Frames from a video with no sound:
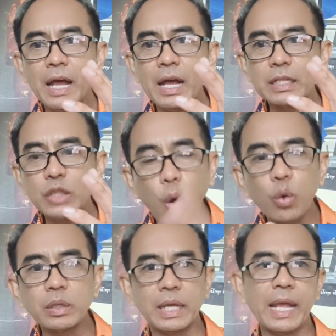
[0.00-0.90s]
เออต
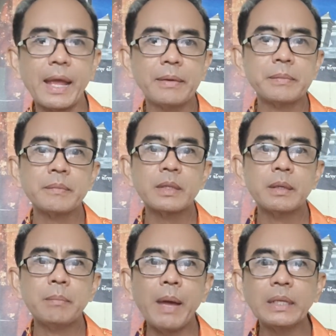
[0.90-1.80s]
กอย่างเงี้ย
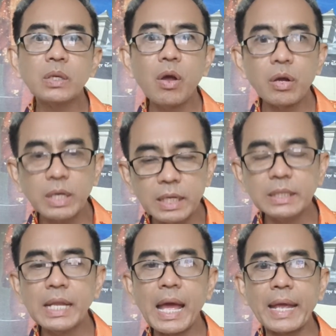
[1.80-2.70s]
มันก็เกิด
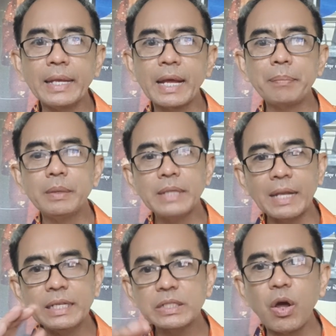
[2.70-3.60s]
ขึ้นได้นะครับ อ
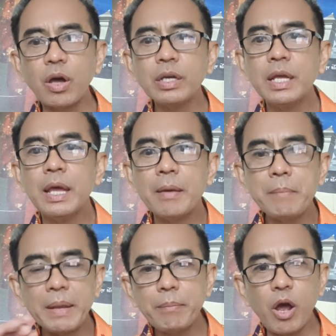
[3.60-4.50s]
ย่างที่
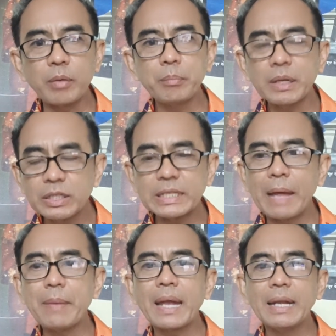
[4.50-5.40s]
2เมนบอร์ดมันก็
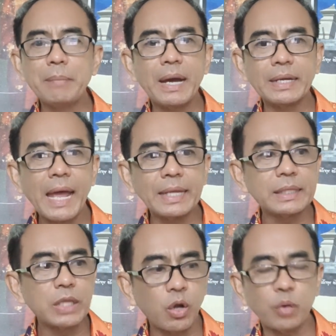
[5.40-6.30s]
สามารถระเบิดได้
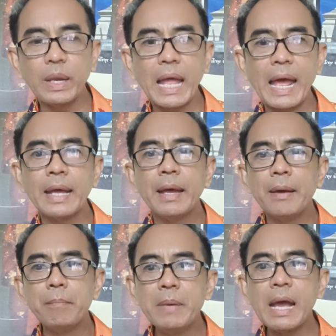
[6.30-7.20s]
ตลอดเวลา
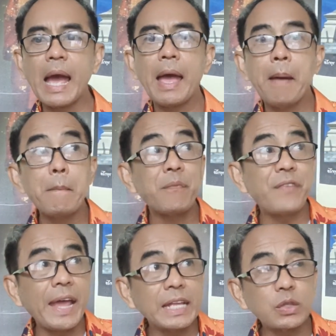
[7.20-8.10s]
เมื่อ
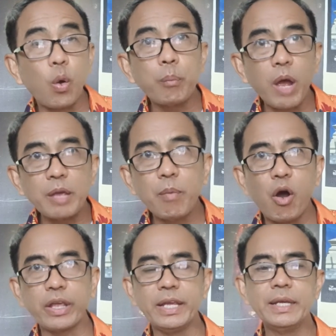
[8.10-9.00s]
ไฟตก
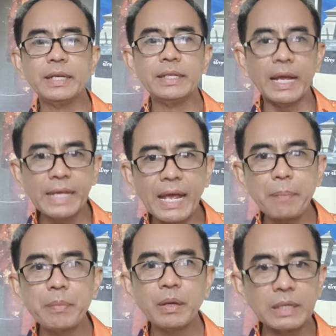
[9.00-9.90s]
บ่อยๆ อย่างนี้
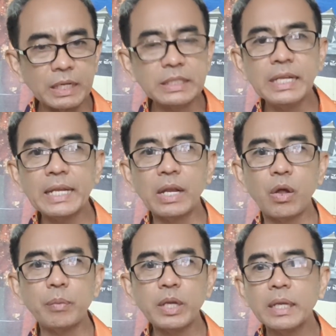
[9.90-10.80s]
ครับ เกิดขึ้นได้แน่
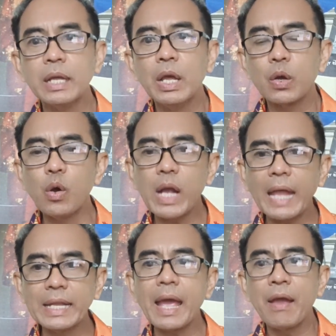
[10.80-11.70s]
นอน เพราะฉะนั้นโครง
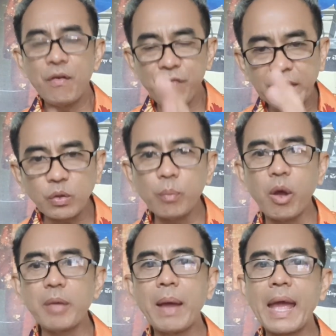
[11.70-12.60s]
การนี้ไฟตก
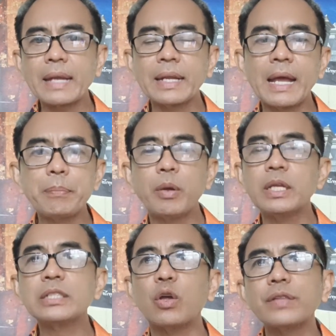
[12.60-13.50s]
บ่อยมากนะครับเพ
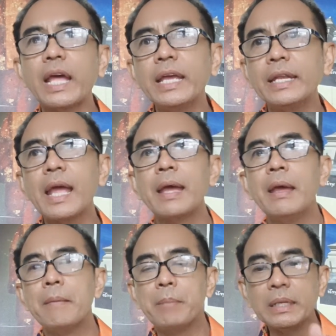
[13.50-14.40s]
ราะฉะนั้น2สาเหตุเนี้ย
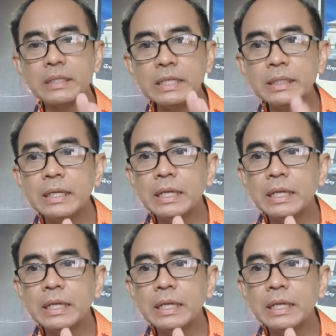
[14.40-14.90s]
มันจึง